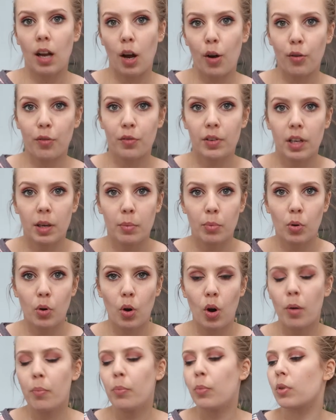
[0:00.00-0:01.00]
auch wieder
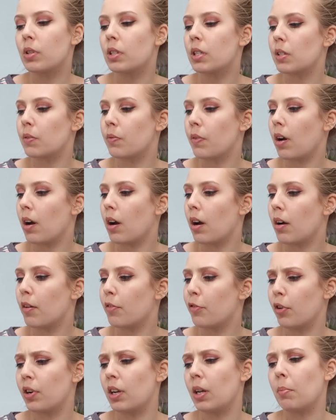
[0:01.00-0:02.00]
bekommen und
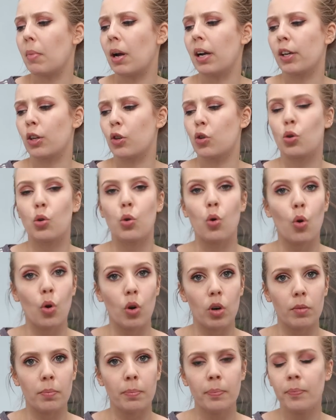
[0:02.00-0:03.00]
zwar von der Marke
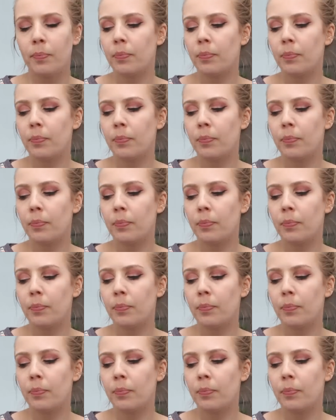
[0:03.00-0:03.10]
Turm.